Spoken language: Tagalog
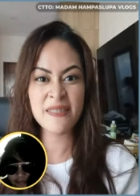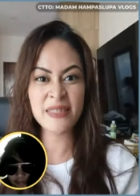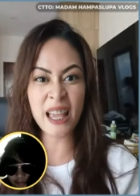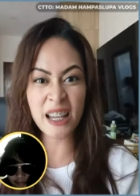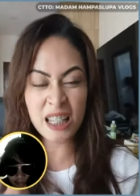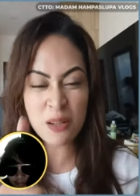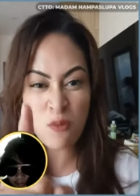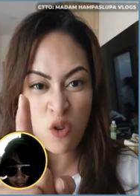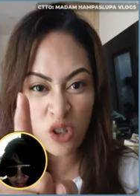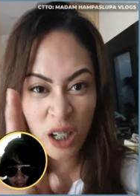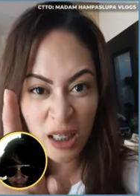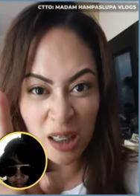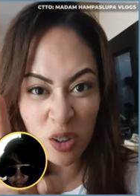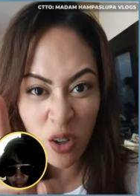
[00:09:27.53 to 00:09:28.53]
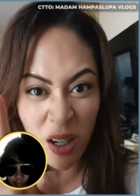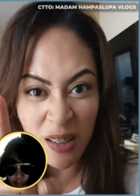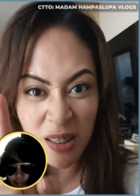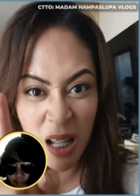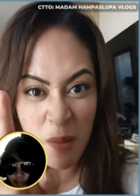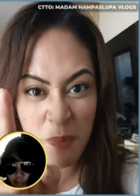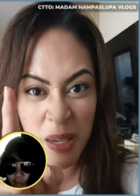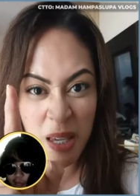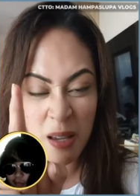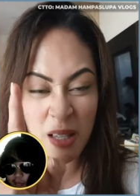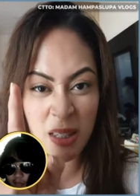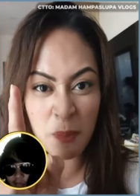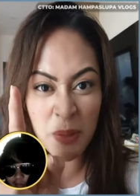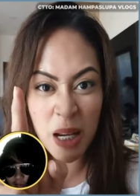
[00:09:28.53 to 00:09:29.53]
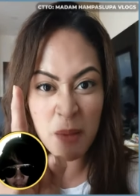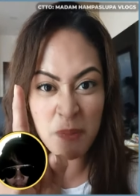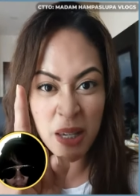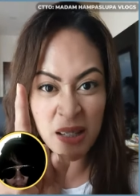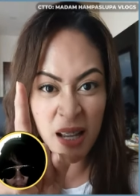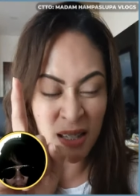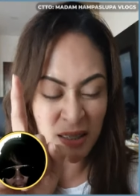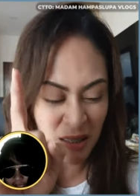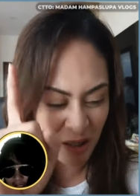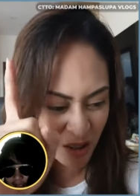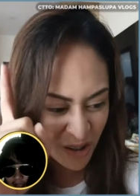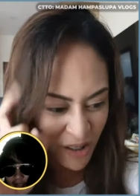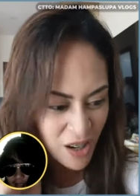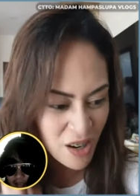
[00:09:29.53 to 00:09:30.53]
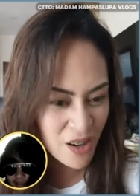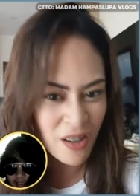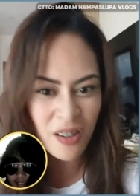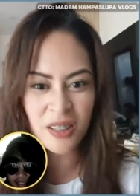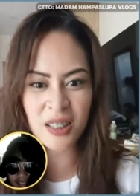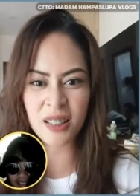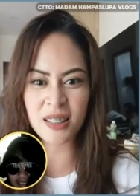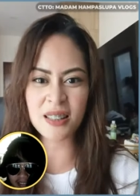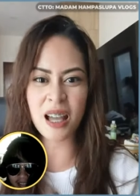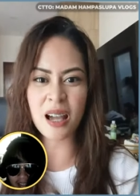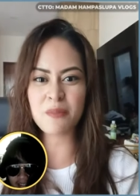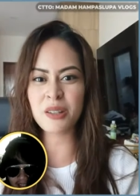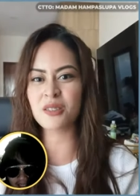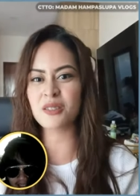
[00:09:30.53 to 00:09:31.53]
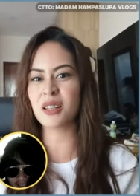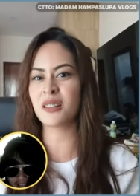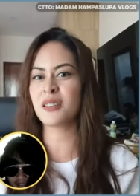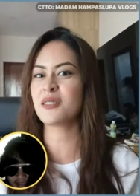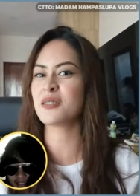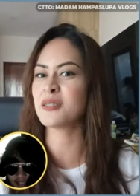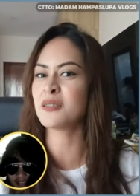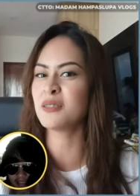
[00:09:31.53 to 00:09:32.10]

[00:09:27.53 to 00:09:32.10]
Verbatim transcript: Tang ina mo ko nandito ko lang sa, Lipi, sa Pilipinas. Diyos ko, sinasabi ko sa'yo.